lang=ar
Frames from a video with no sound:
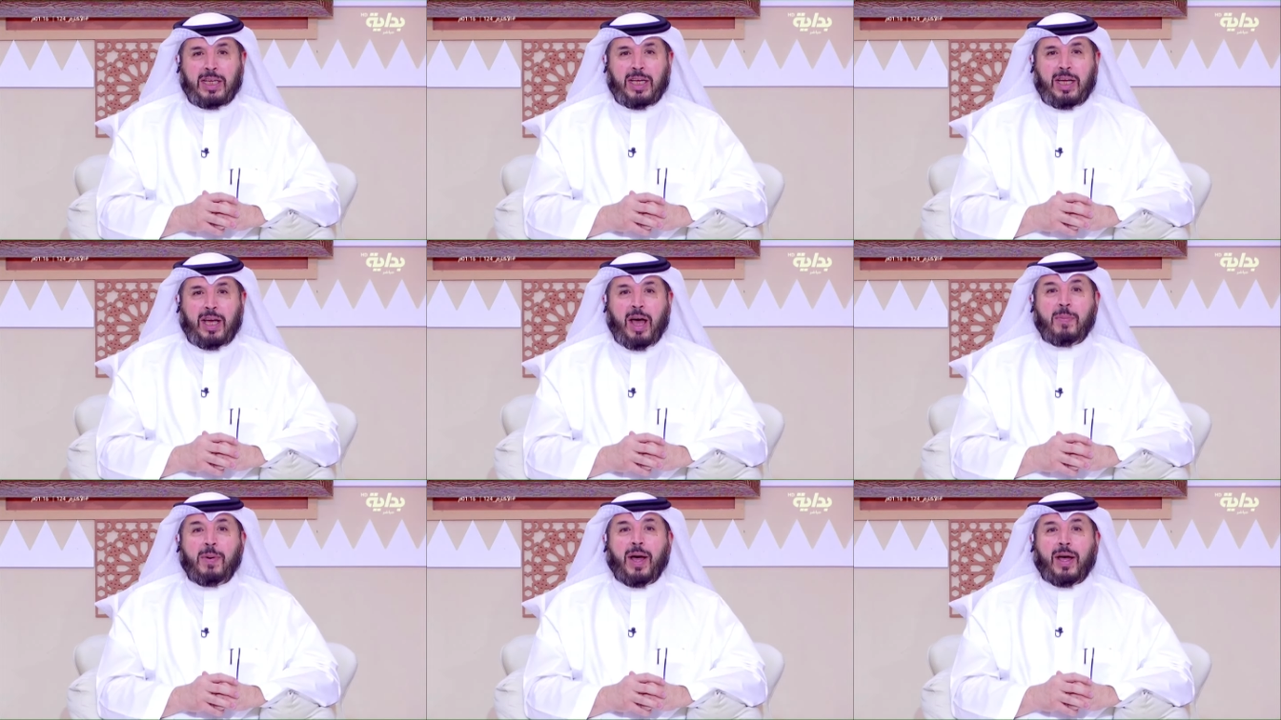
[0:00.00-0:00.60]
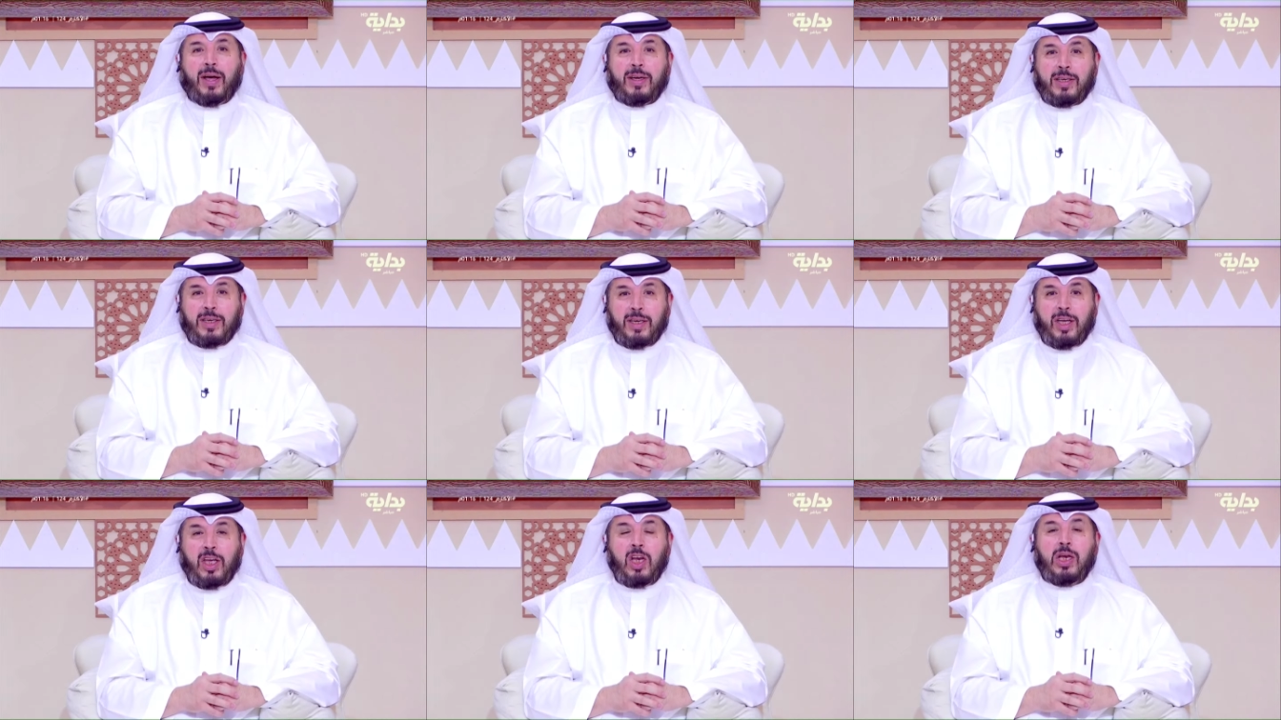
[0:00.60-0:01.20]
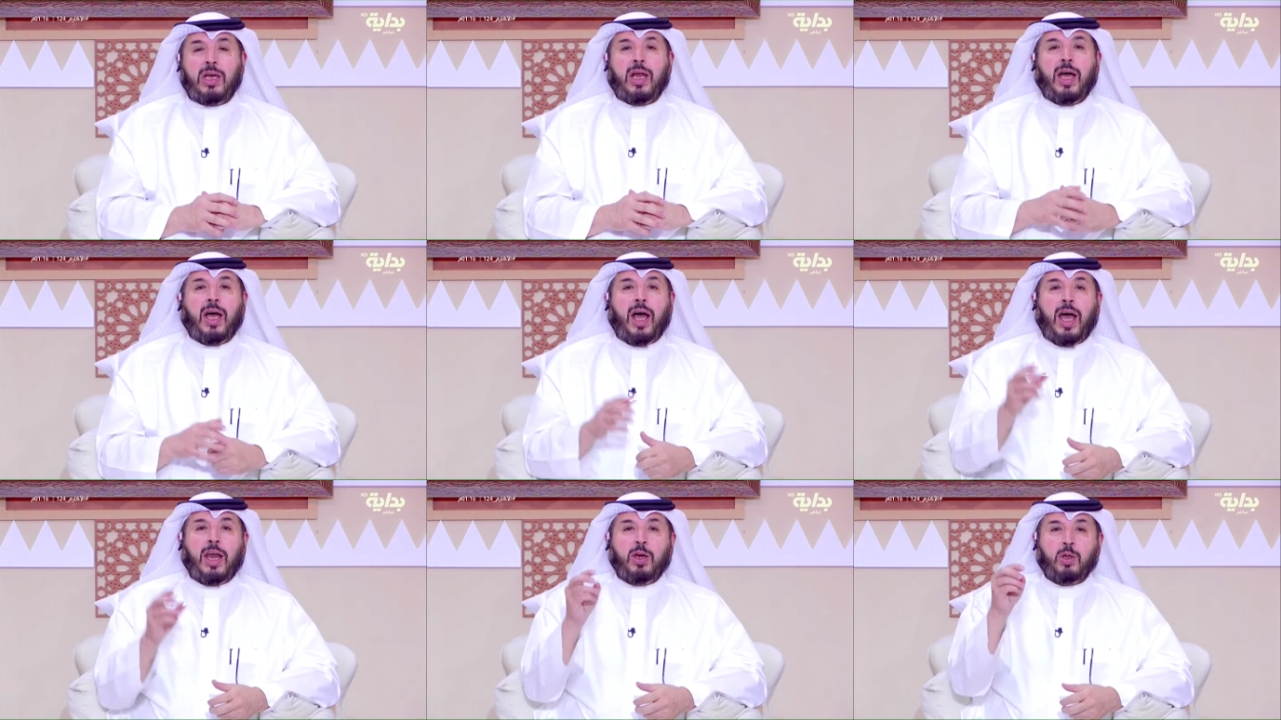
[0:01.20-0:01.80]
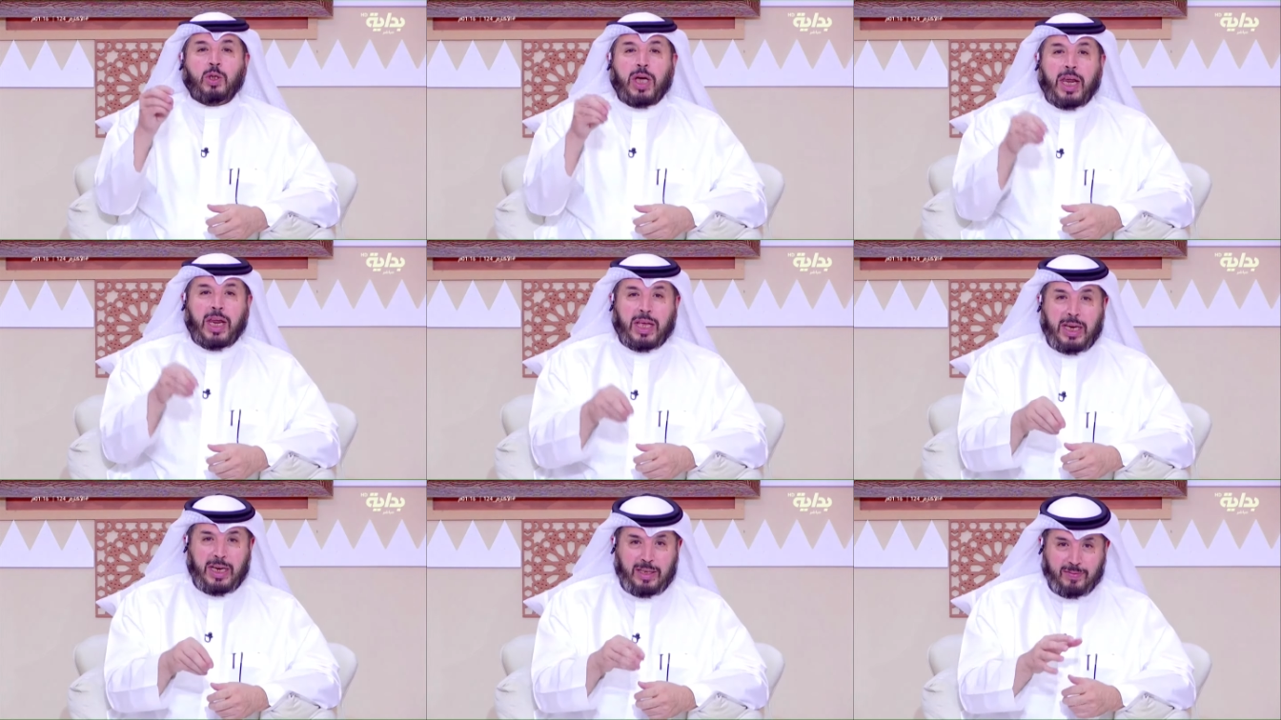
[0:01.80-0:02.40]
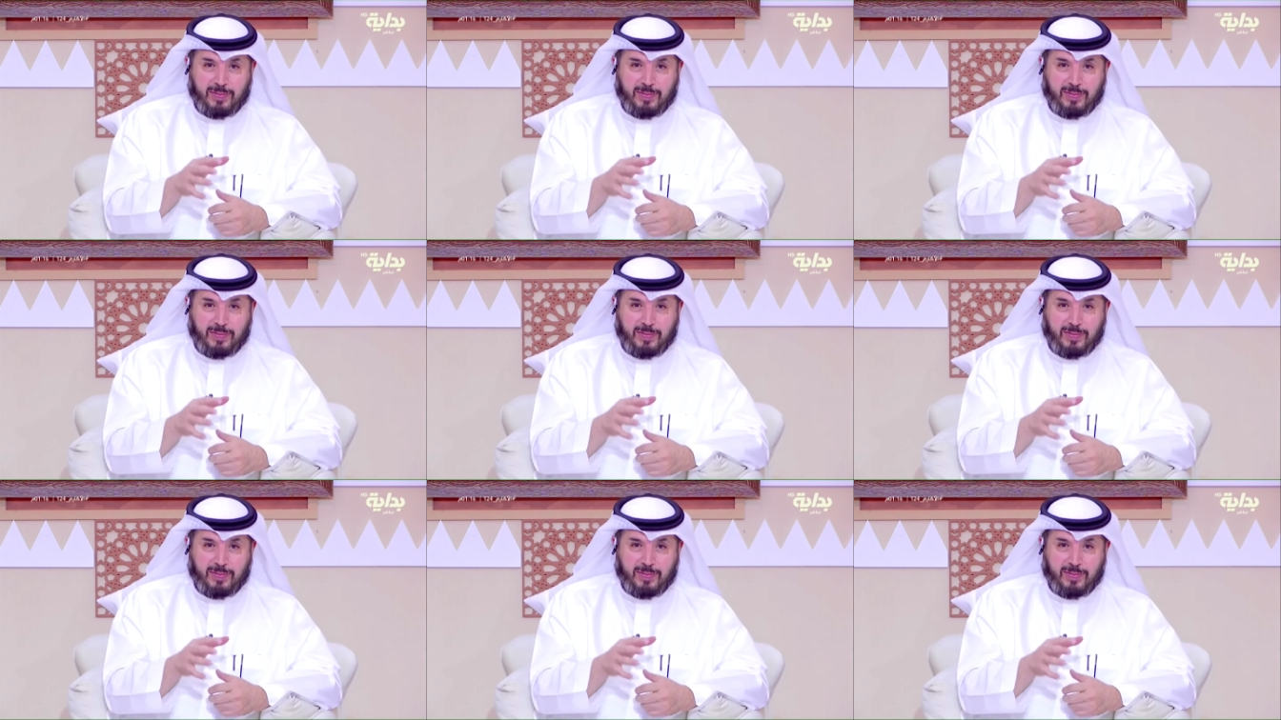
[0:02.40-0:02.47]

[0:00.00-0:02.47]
ابى الا ان يشاركنا